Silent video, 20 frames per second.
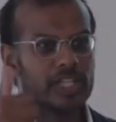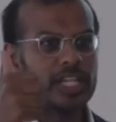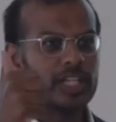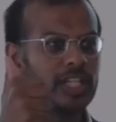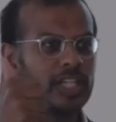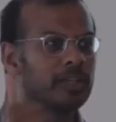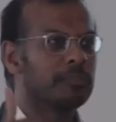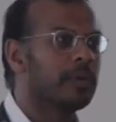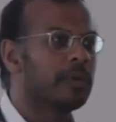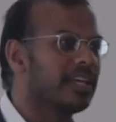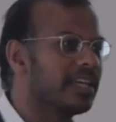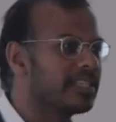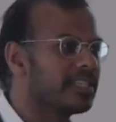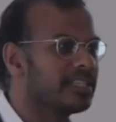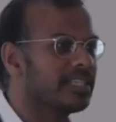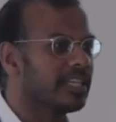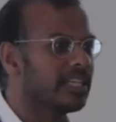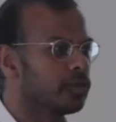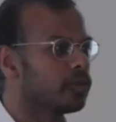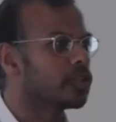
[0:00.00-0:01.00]
Jinping ist
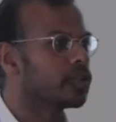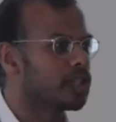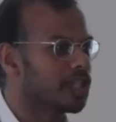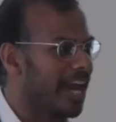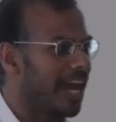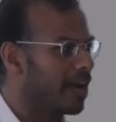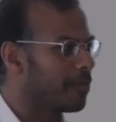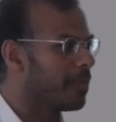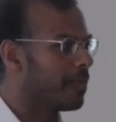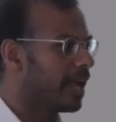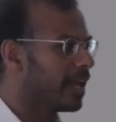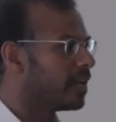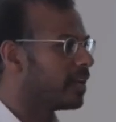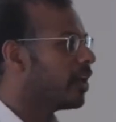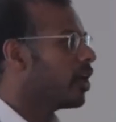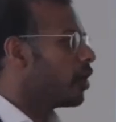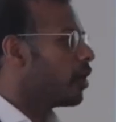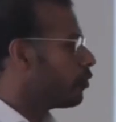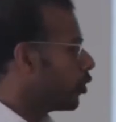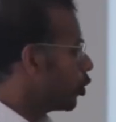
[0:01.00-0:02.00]
nicht nur Chairman
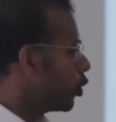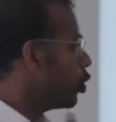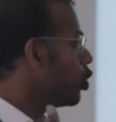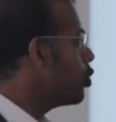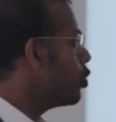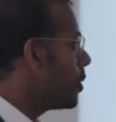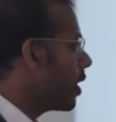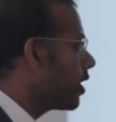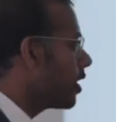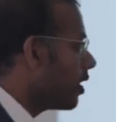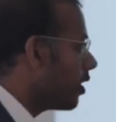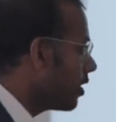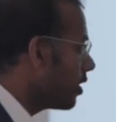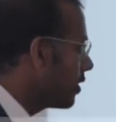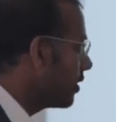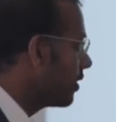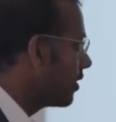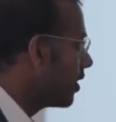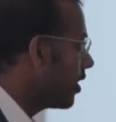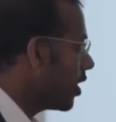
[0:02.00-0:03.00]
von überall,
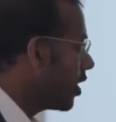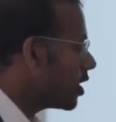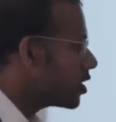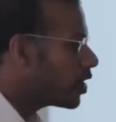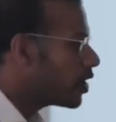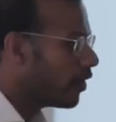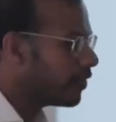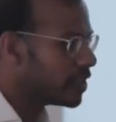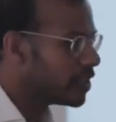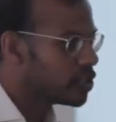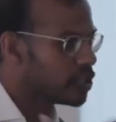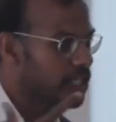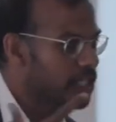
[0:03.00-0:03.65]
sondern Xi